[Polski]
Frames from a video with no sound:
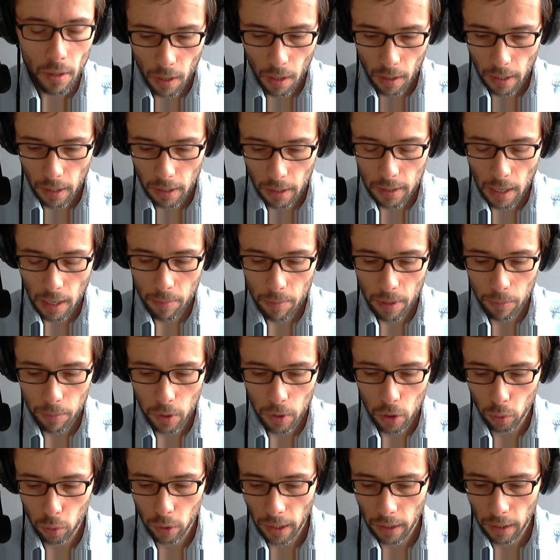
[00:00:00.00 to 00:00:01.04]
na samej
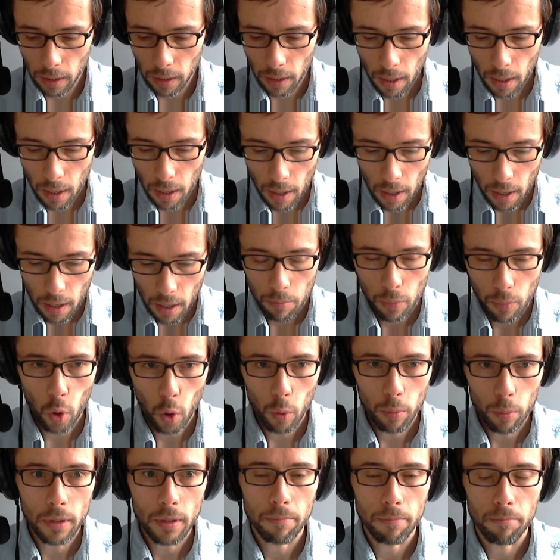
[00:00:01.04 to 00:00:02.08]
biżuterii
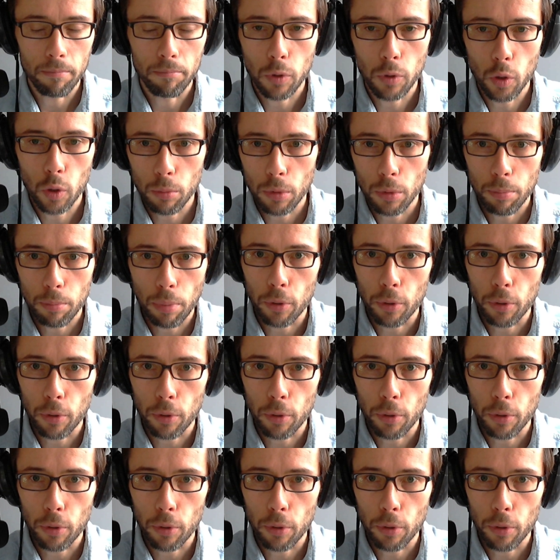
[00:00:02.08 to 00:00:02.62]
byłoby, byłoby po